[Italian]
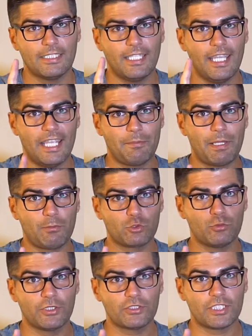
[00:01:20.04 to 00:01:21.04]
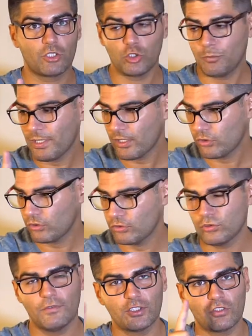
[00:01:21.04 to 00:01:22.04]
e apriamo subito il secondo pacco
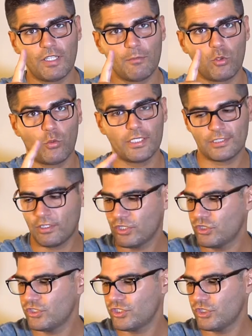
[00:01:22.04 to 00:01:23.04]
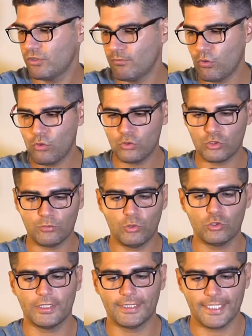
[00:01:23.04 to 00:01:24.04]
dove troviamo questo aggeggino molto
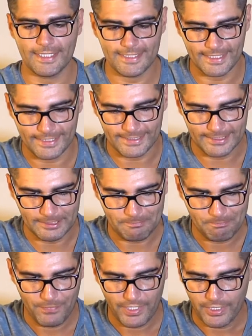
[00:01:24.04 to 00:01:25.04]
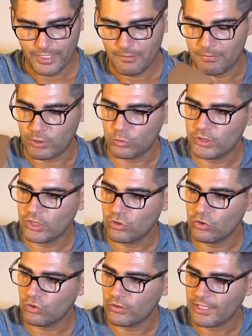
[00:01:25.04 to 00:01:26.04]
molto interessante per tutti
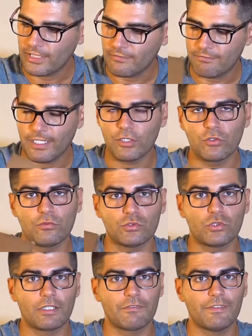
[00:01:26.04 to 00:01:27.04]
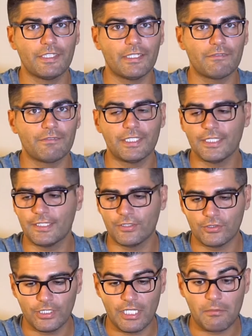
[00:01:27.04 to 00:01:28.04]
coloro che fanno fotografia,
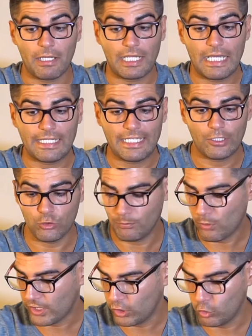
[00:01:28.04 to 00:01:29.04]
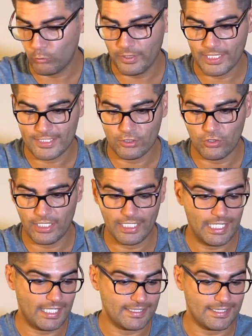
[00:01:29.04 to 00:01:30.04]
video e magari hanno poca illuminazione in
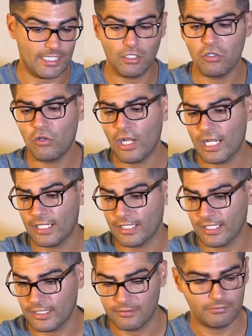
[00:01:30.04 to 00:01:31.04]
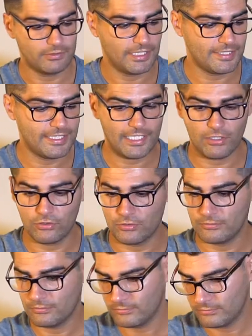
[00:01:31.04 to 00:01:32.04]
casa o anche desiderano